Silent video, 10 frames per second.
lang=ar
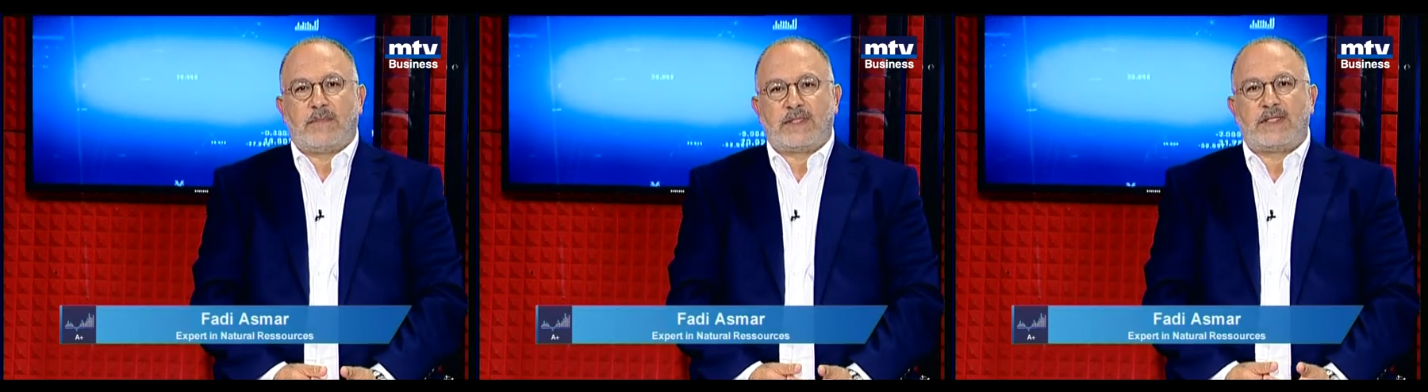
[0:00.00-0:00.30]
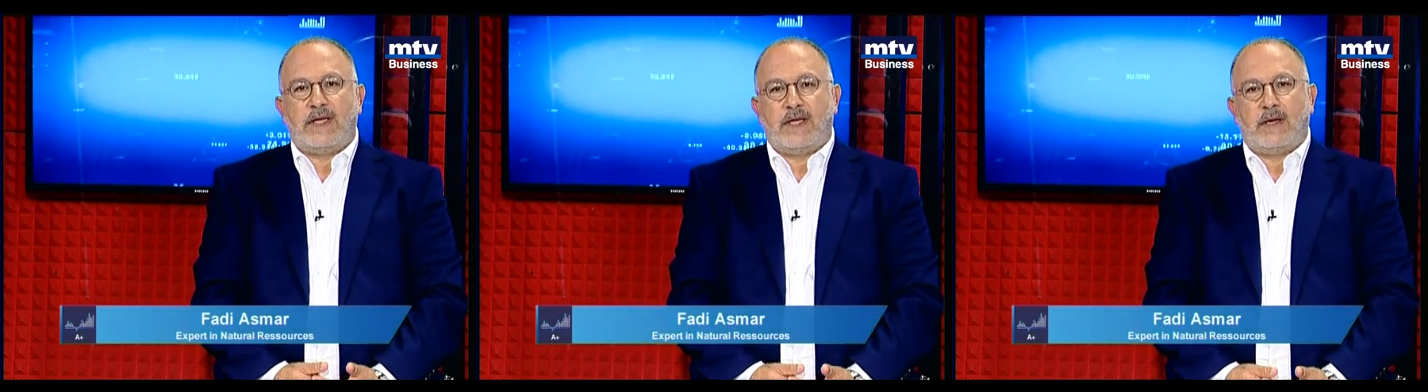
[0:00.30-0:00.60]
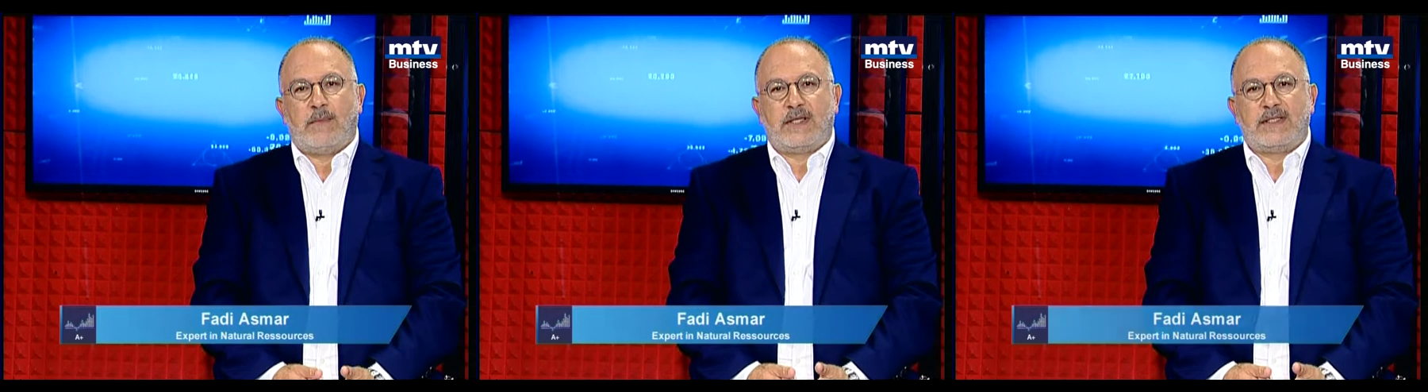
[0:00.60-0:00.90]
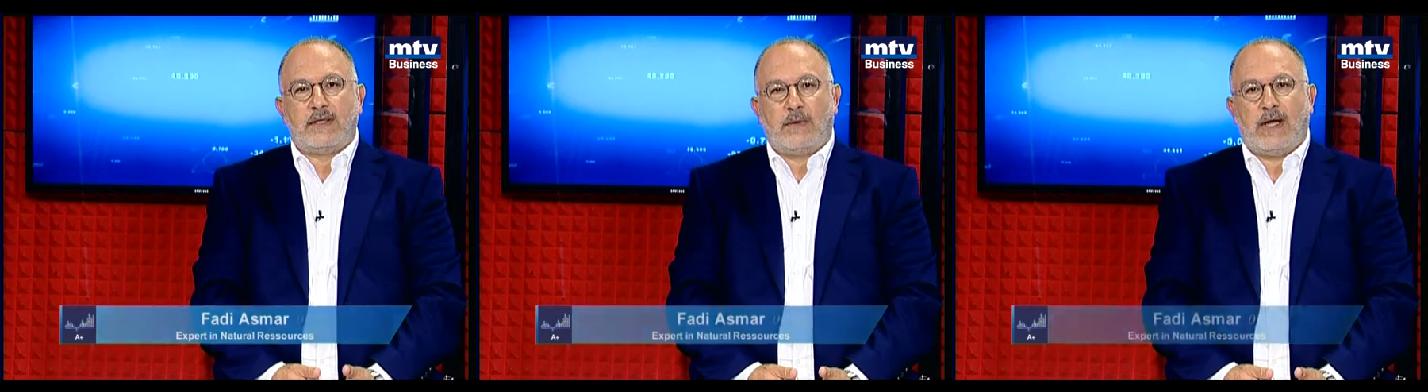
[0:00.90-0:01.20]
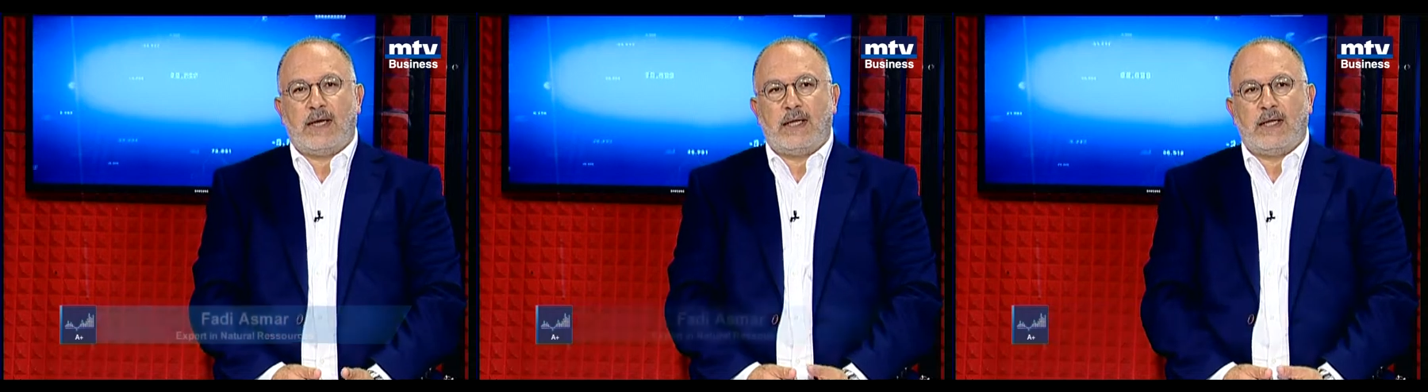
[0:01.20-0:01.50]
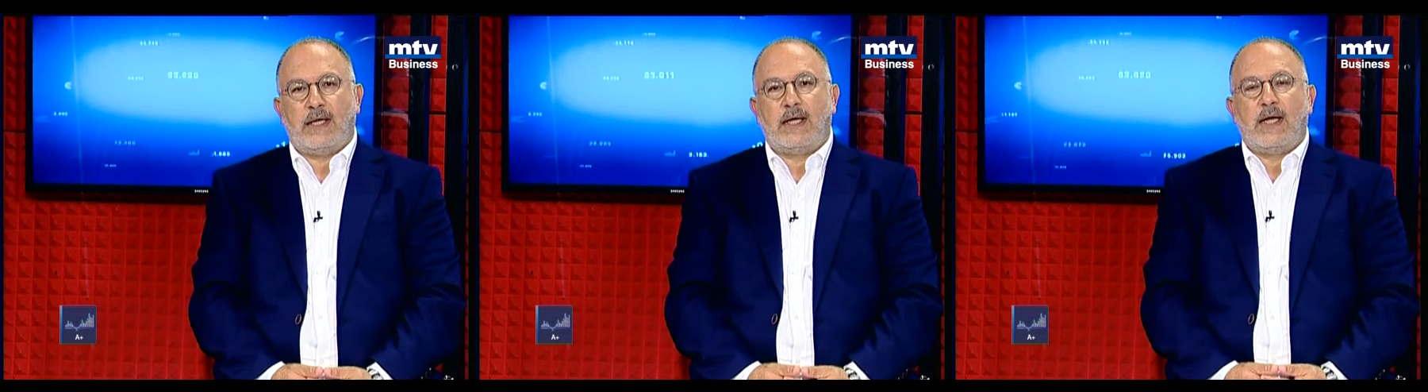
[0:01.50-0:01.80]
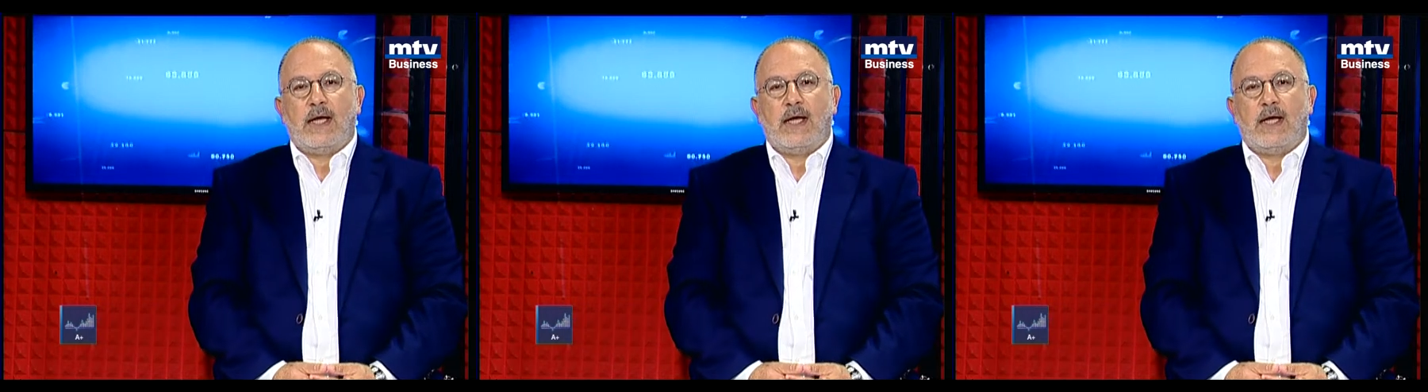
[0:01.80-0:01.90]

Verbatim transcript: بالسنين الماضية والحالية